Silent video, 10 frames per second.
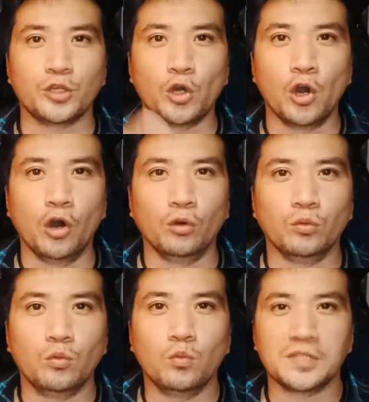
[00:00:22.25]
Yo,
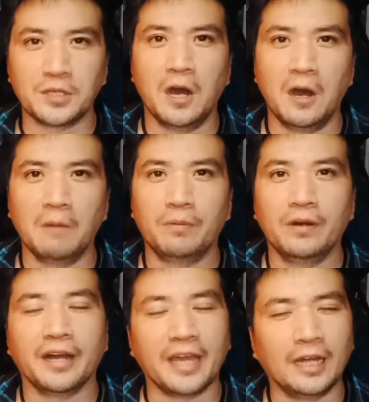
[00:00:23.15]
what's up?
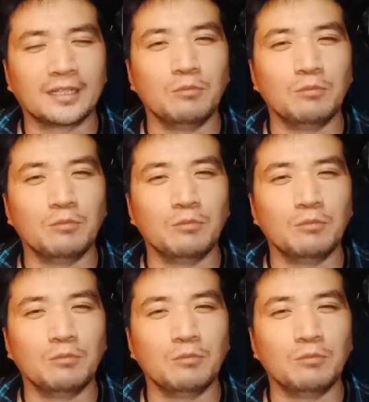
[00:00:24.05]
Ayan,